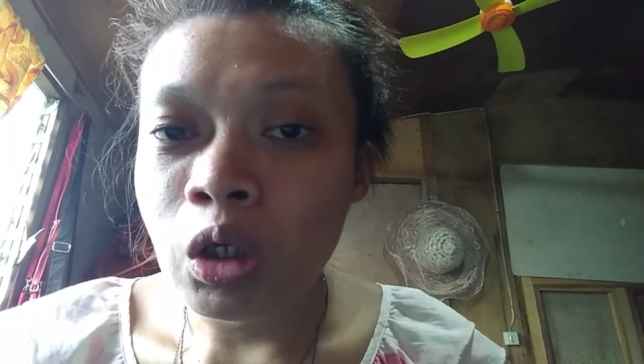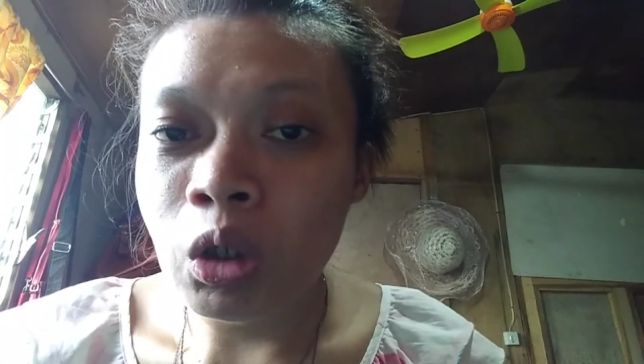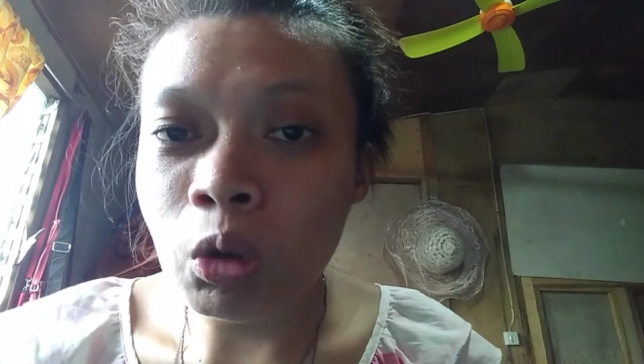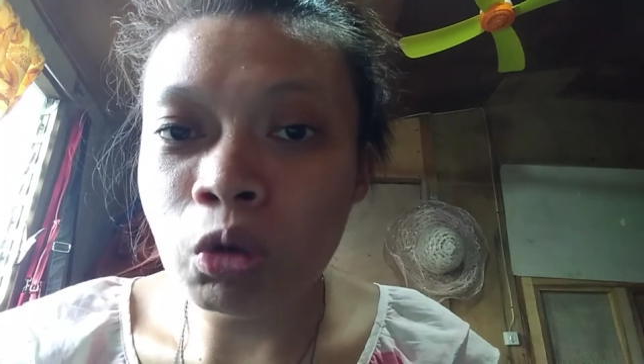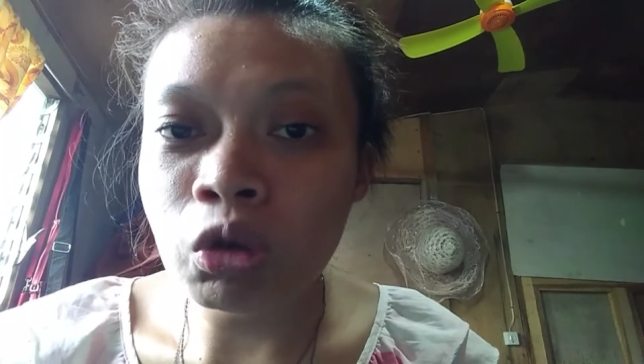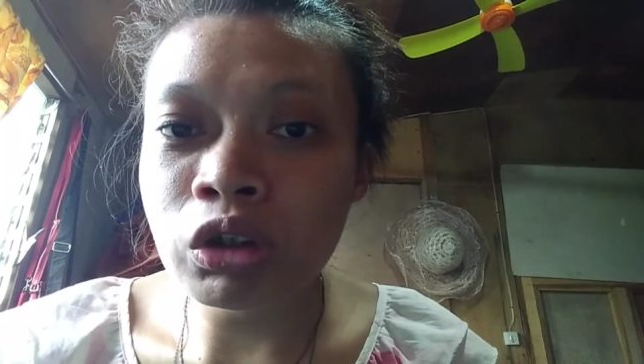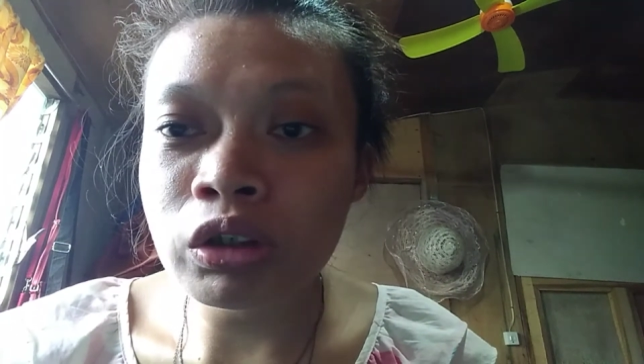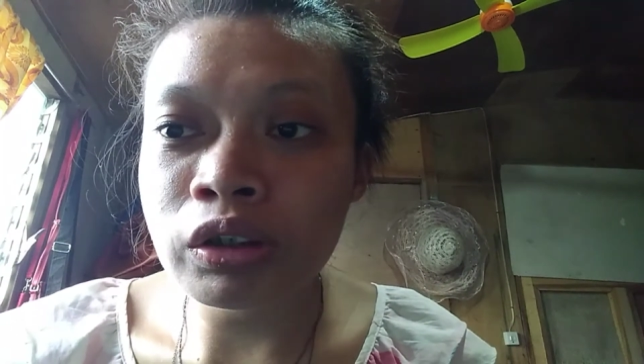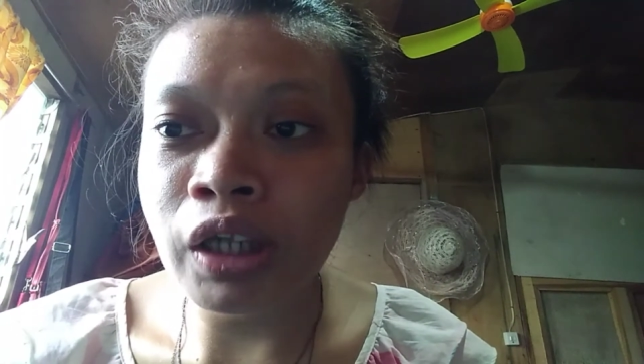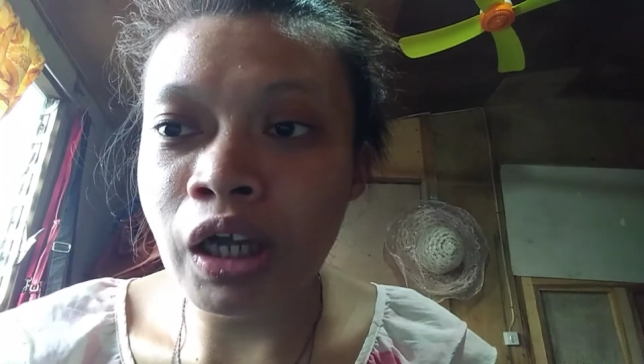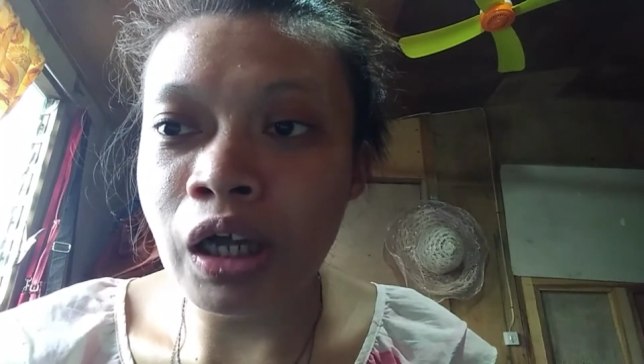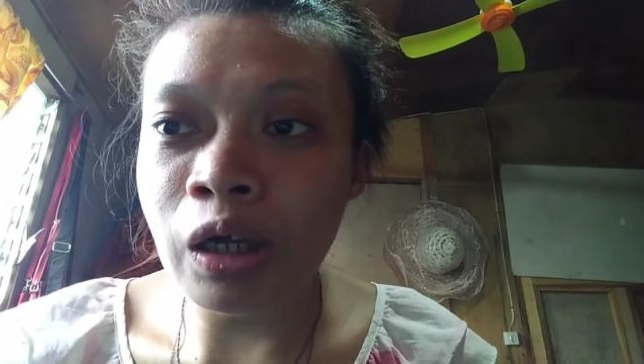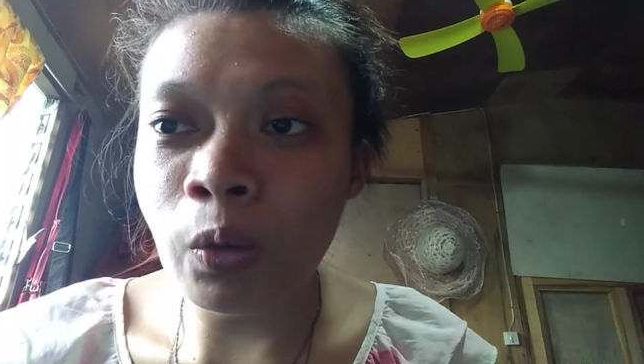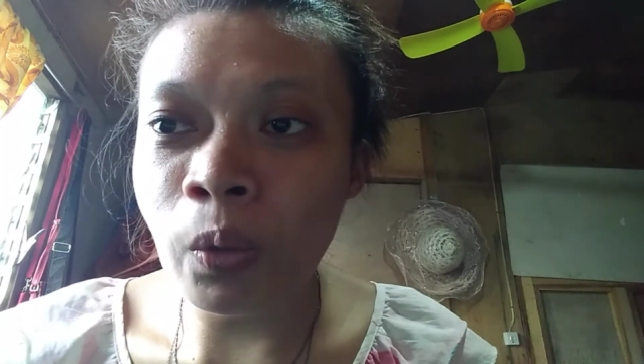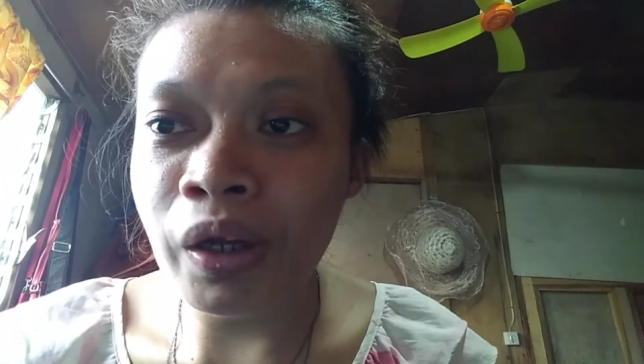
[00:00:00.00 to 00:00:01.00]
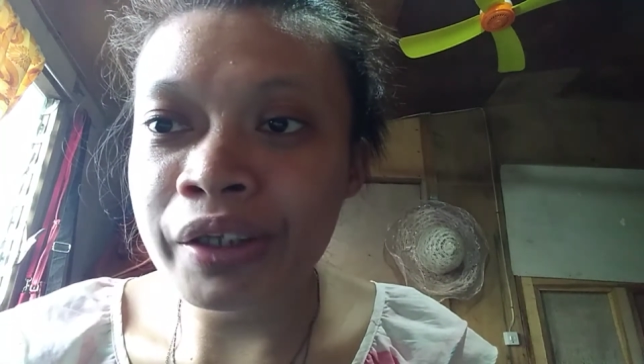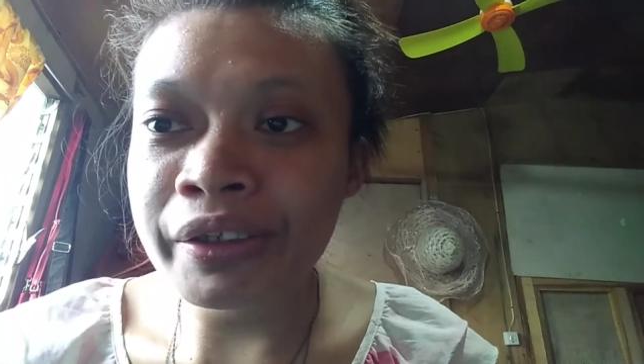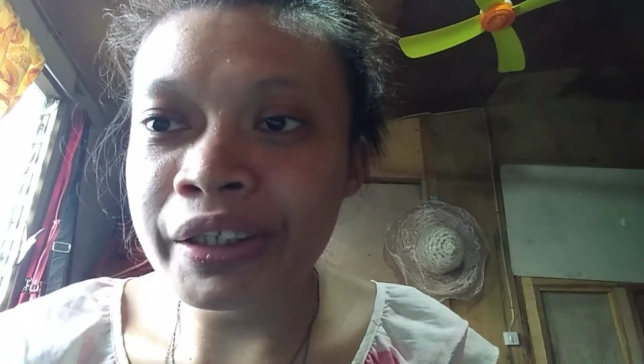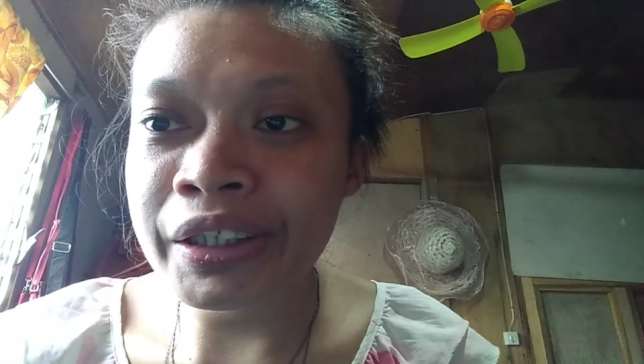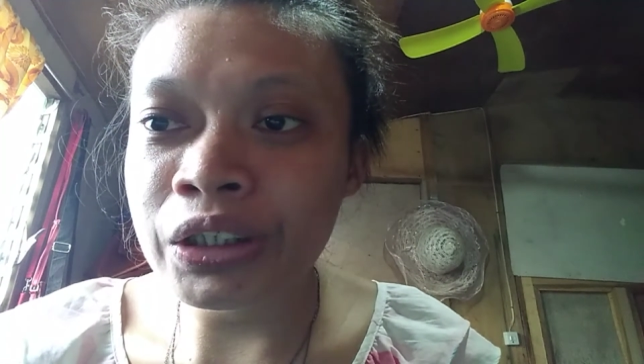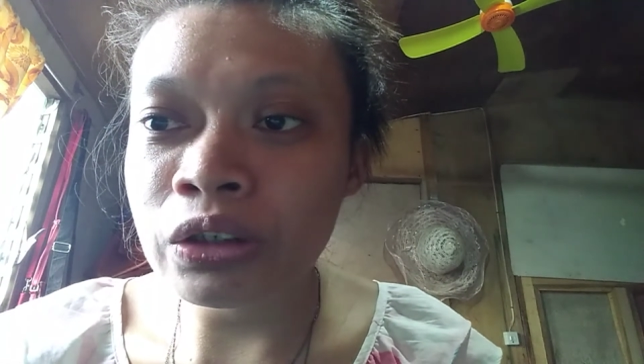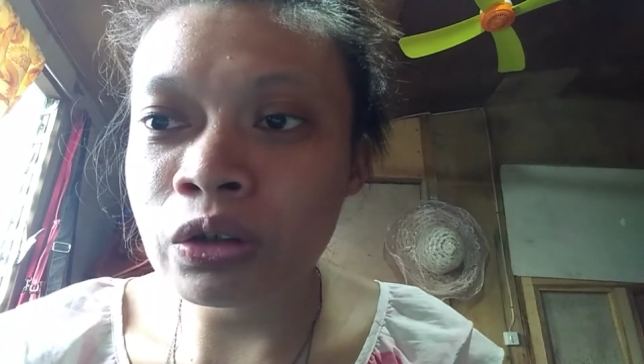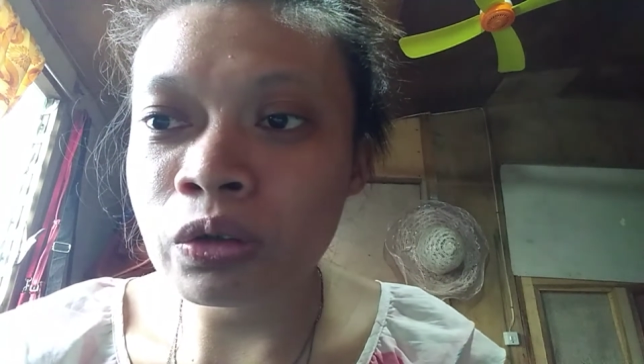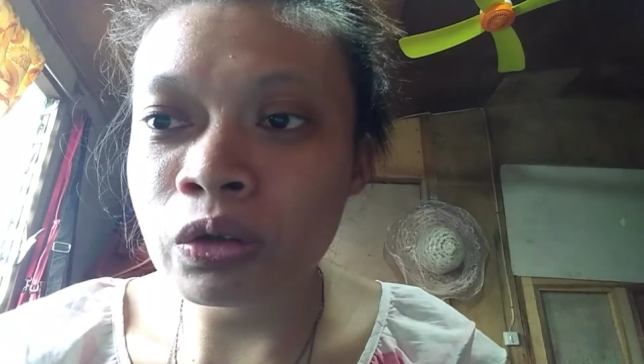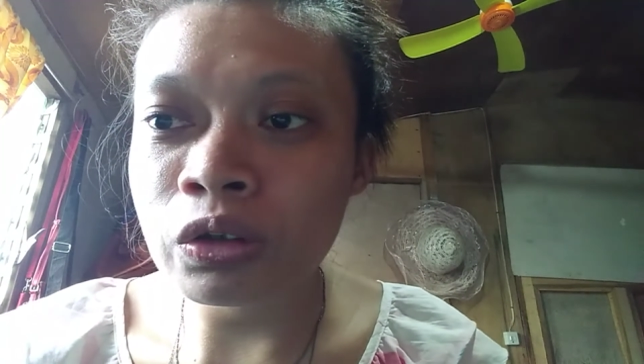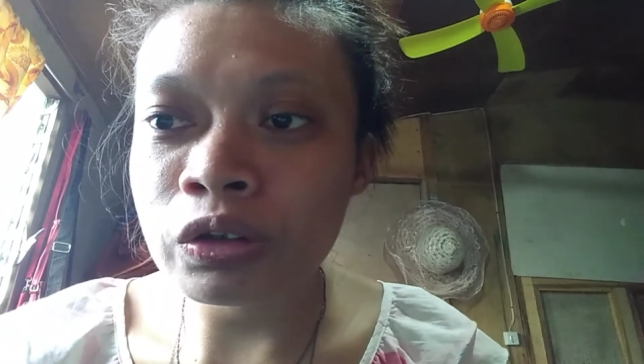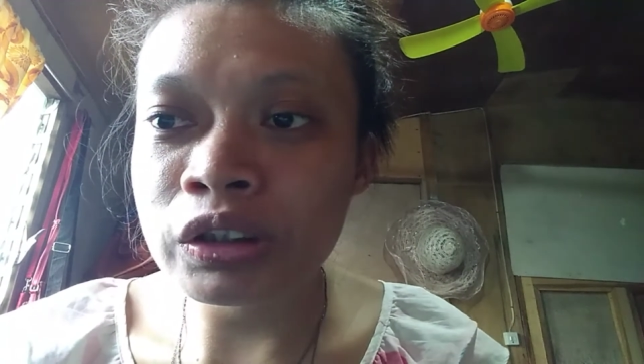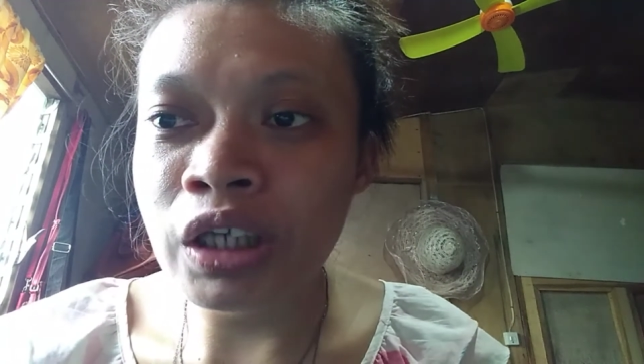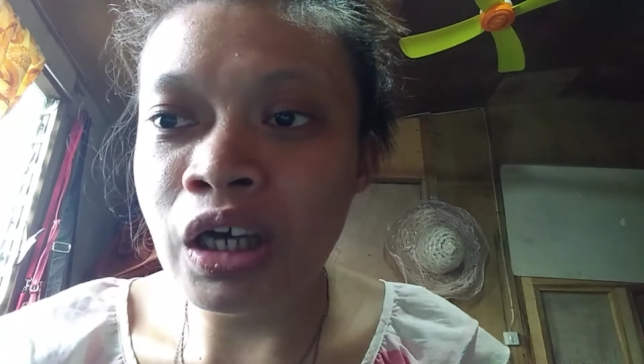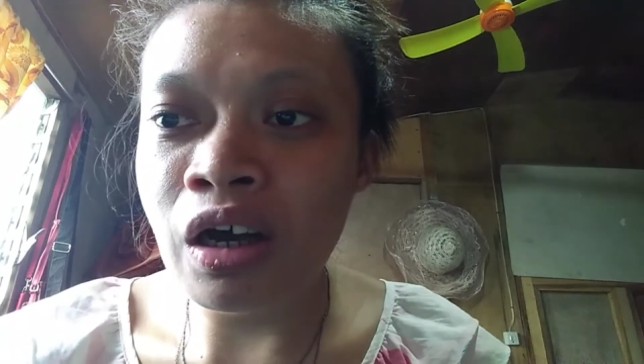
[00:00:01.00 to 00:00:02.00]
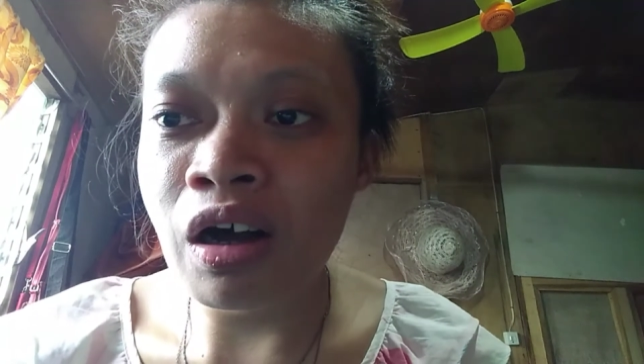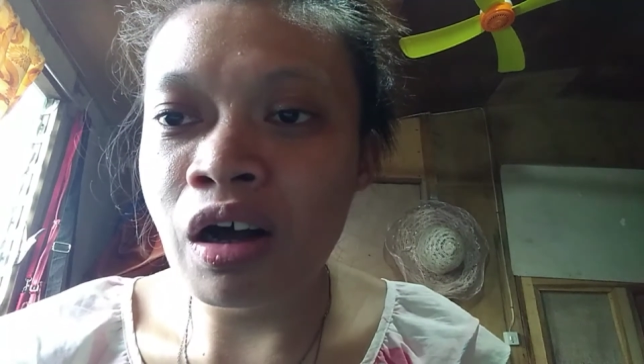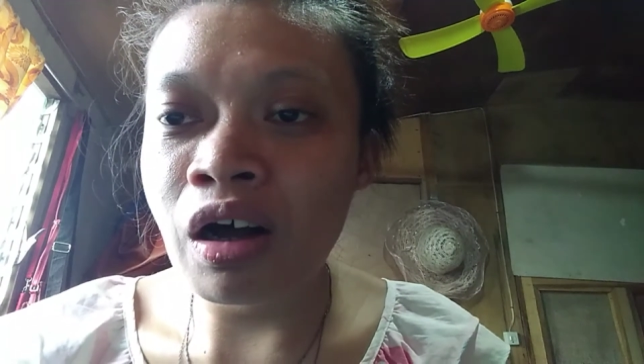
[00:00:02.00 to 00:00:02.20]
kung nakuha ninyo na